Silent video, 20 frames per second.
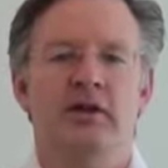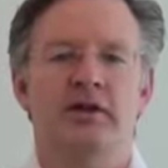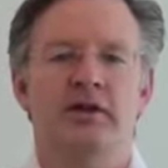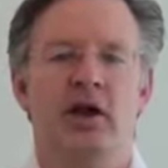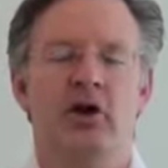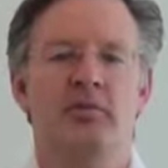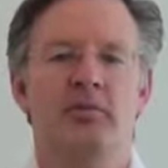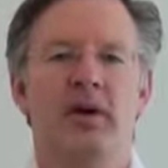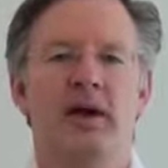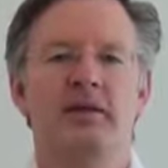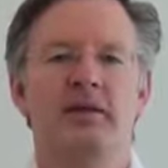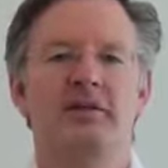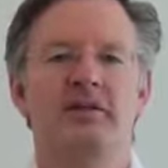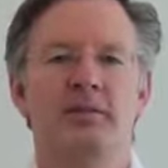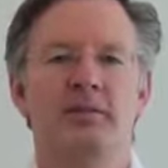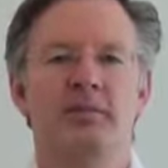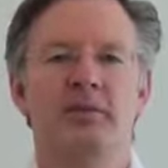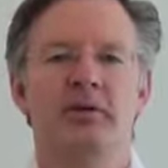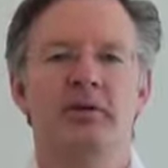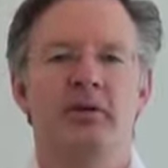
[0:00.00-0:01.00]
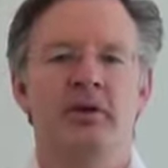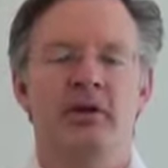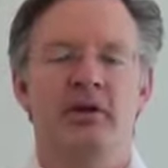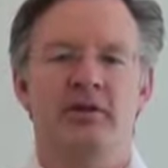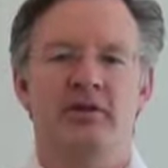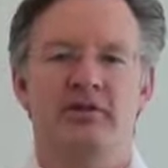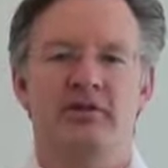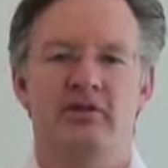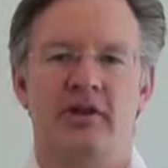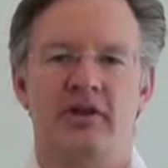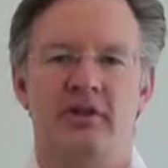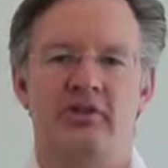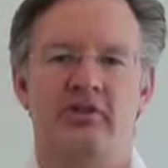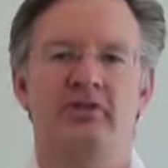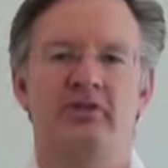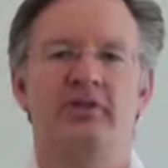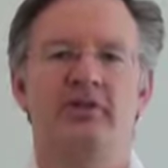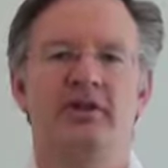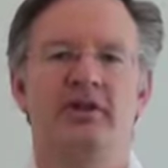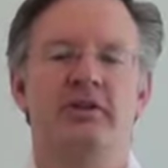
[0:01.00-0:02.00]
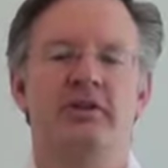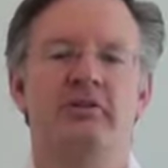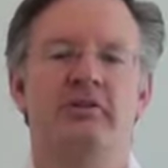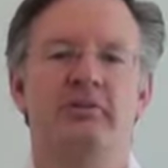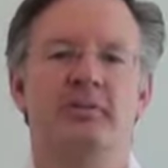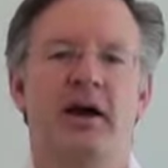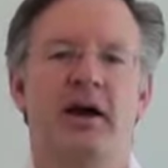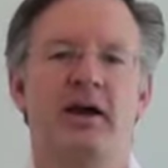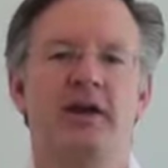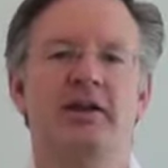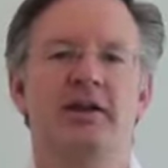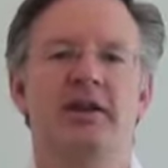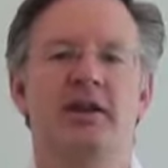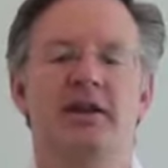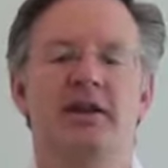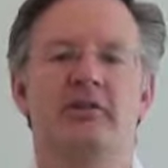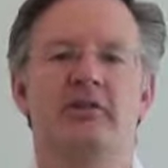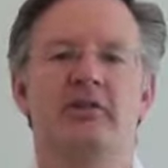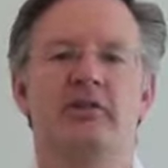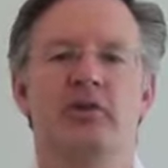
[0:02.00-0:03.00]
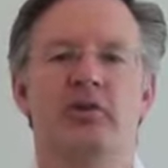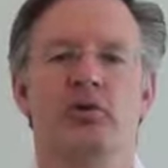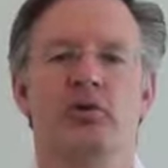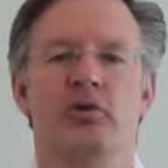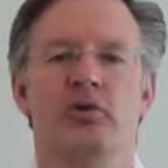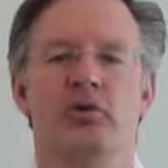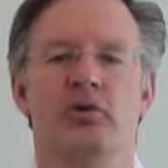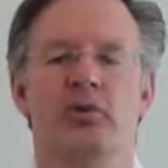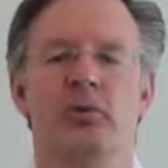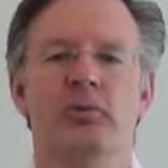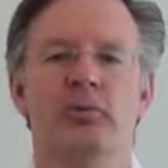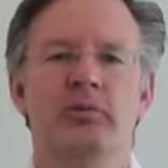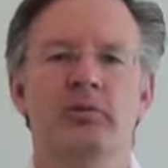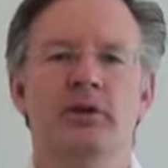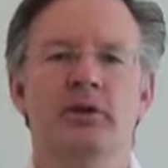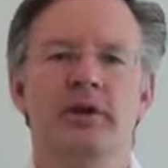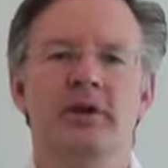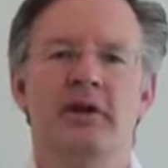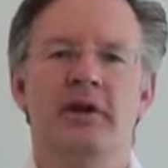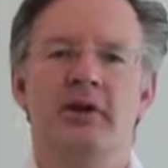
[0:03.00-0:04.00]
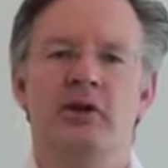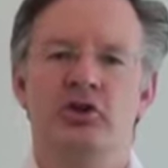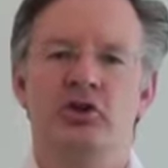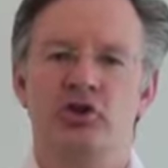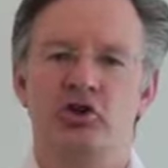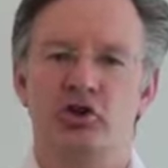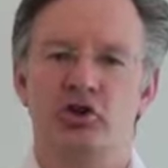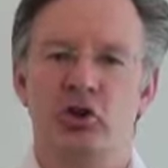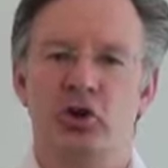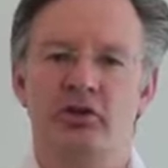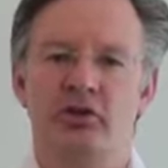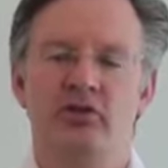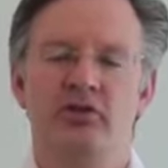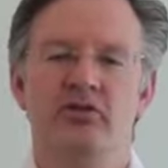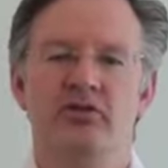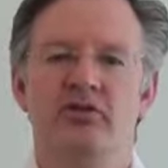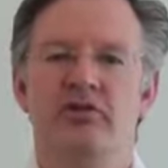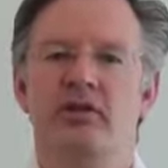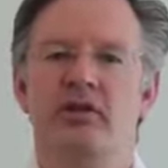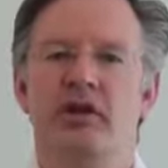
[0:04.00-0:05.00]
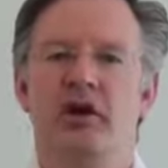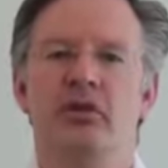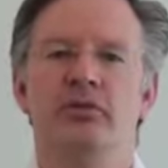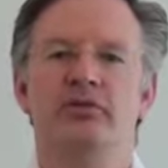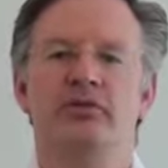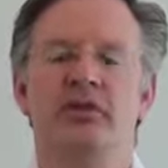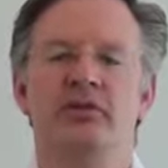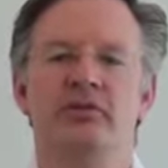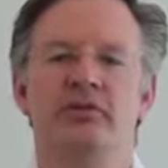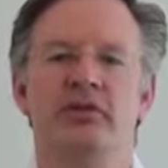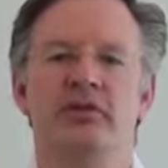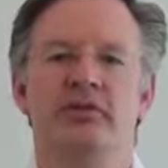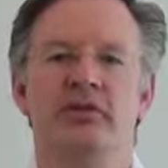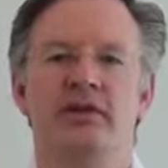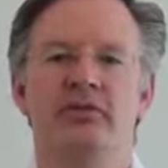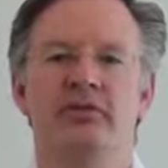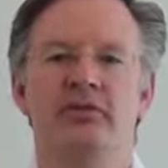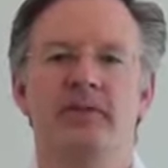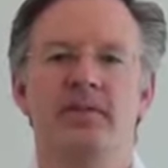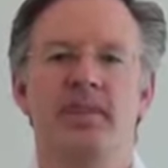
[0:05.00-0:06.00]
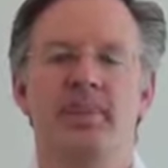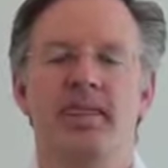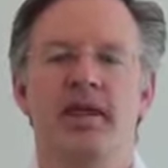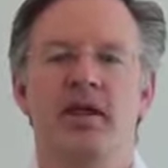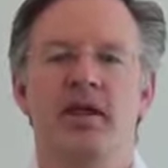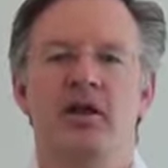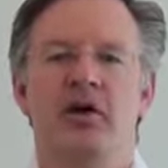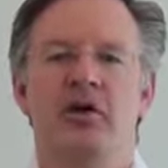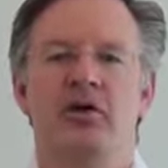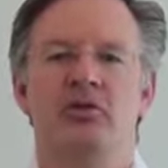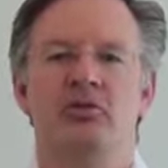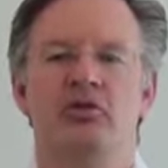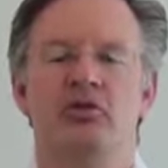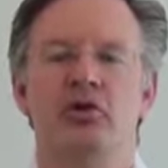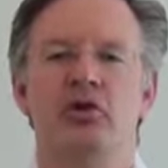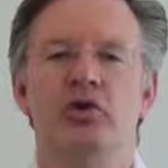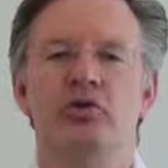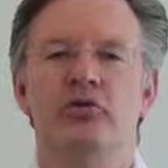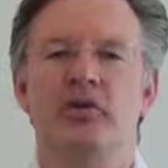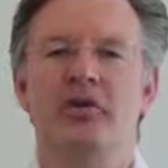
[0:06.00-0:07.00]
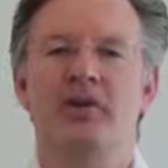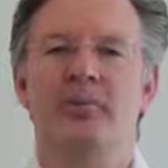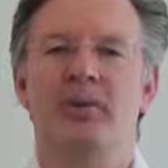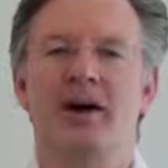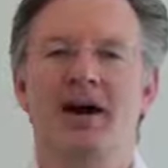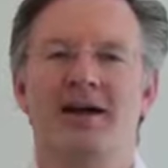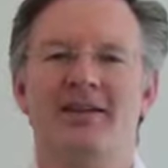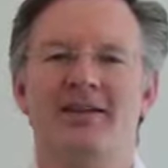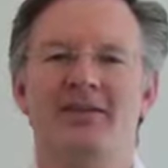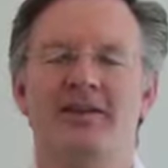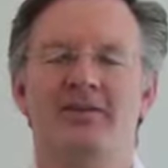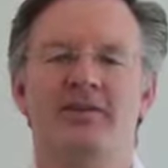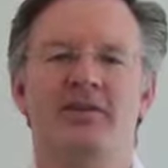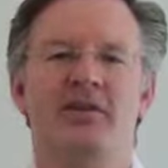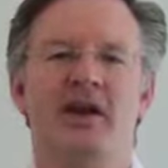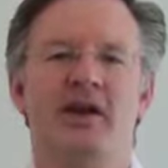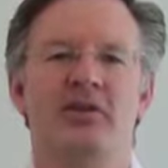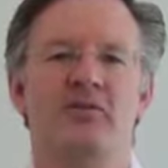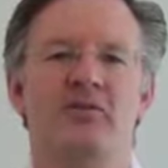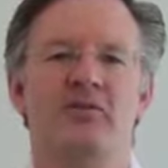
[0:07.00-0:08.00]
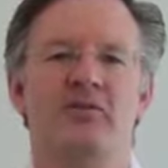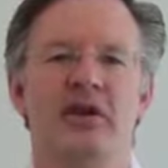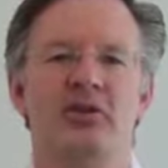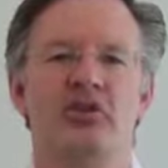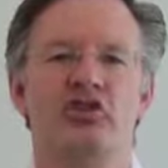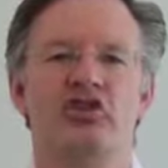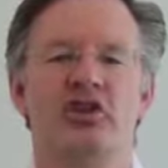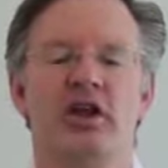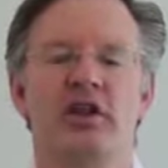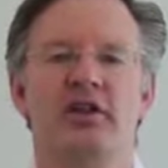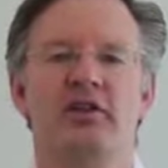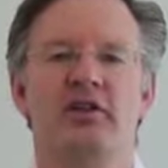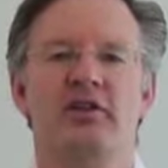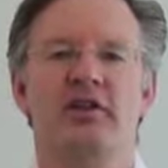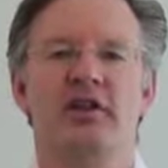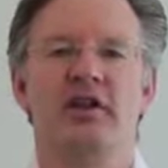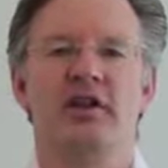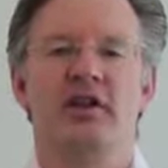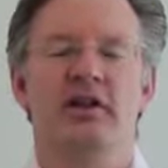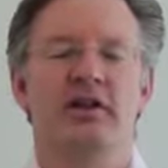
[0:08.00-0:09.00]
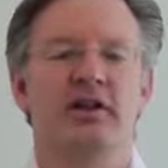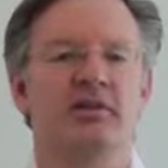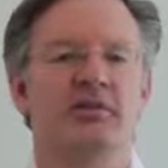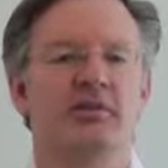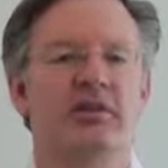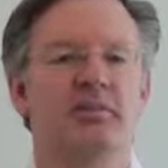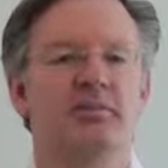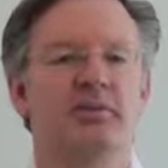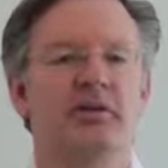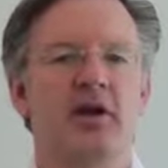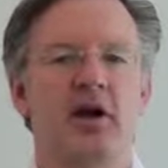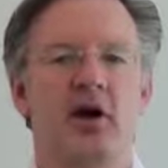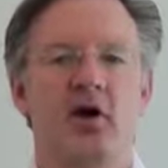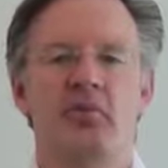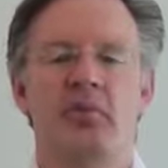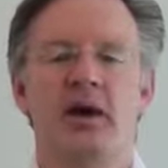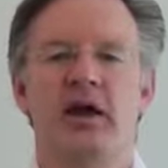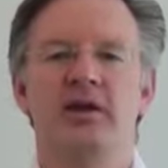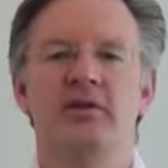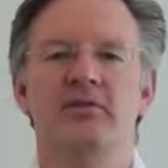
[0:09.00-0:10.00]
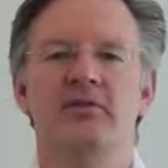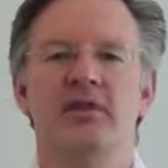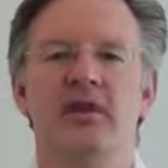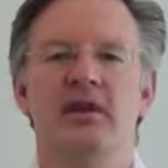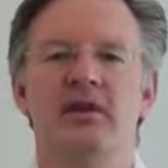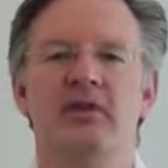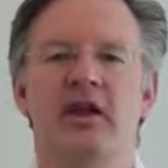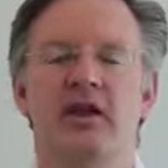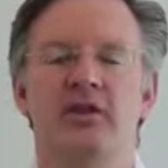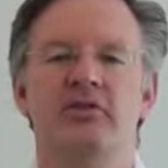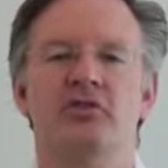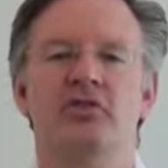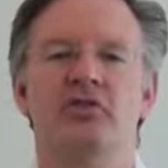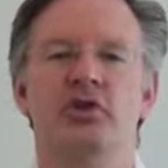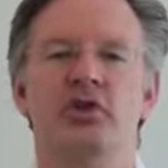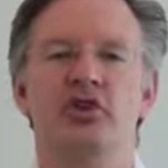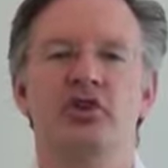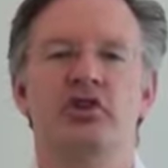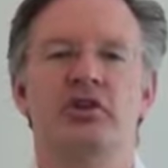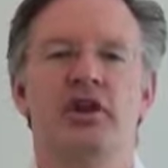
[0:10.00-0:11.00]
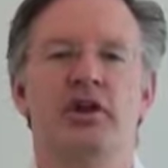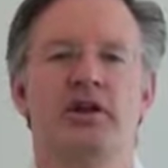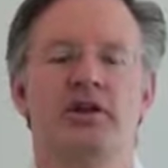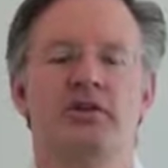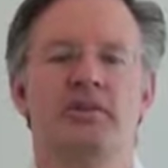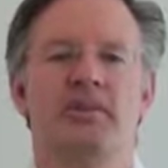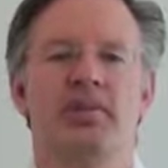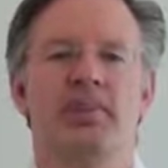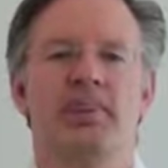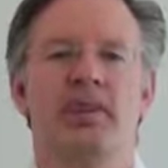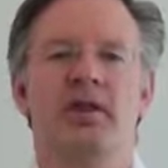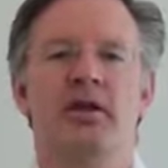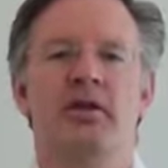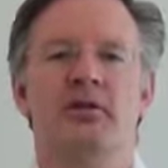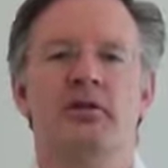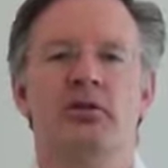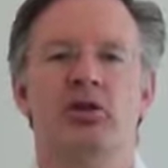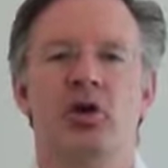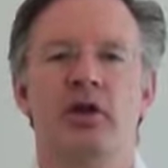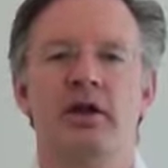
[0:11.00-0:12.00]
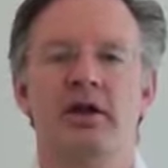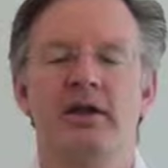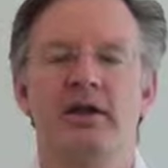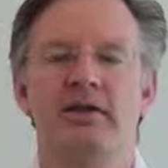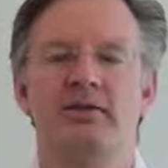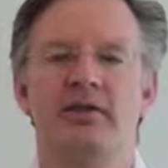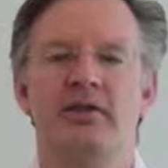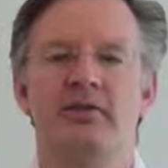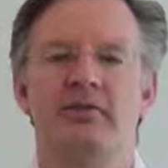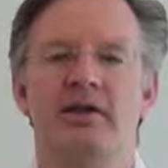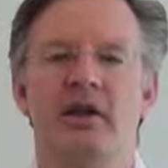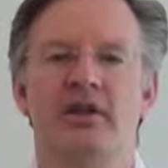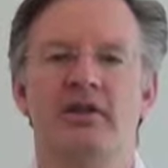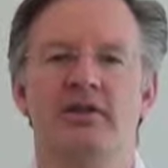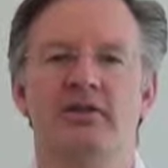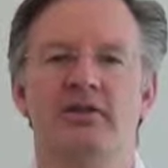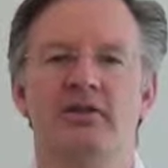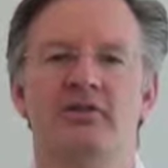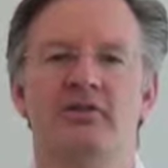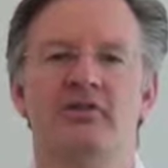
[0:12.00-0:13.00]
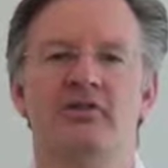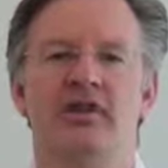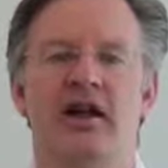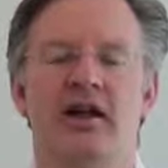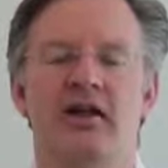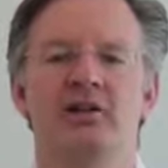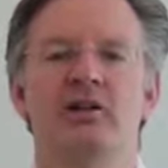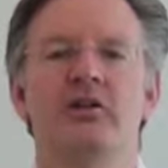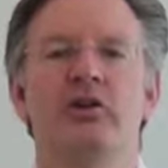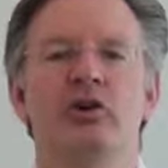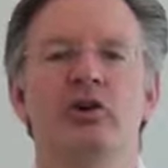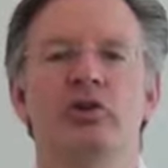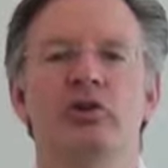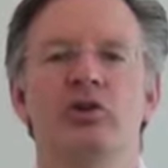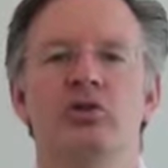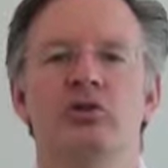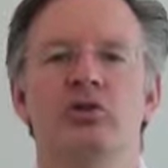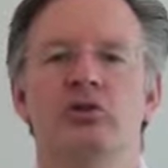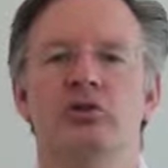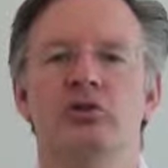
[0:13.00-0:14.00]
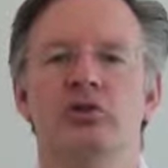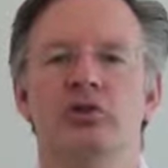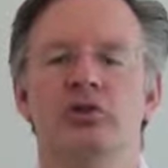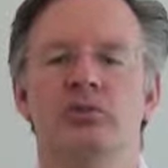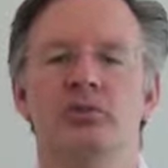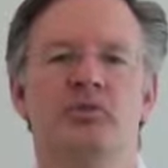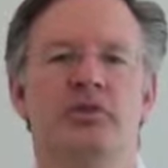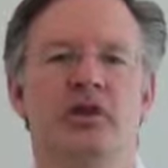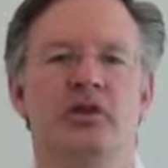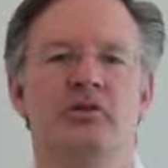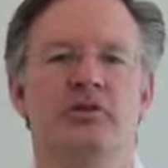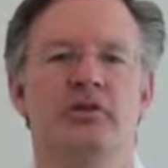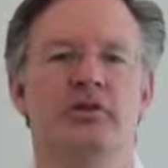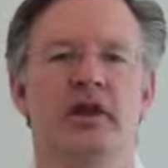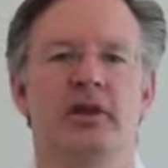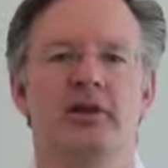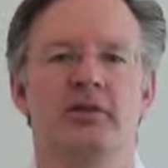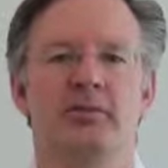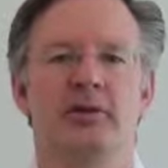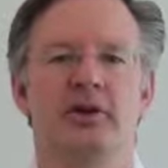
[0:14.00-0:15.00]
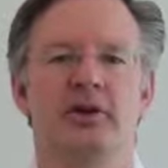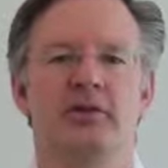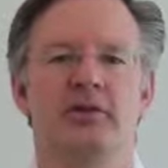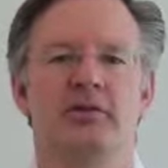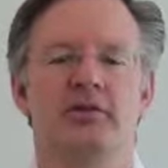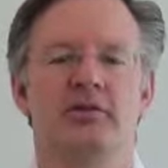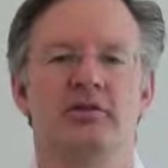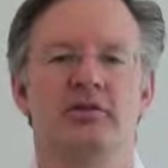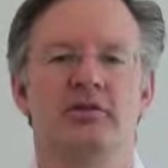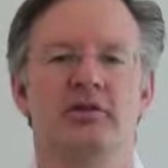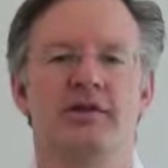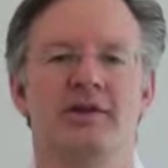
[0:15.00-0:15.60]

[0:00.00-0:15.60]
Darum mein Tipp, setzen Sie diese beiden Lektionen um, stürzen Sie sich auf dieses Wissen und suchen sich Partner. Sie werden feststellen, es gibt kaum einen Weg, der Ihnen so schnell neue Interessenten, zahlende Kunden und Umsatz und Geld bringt.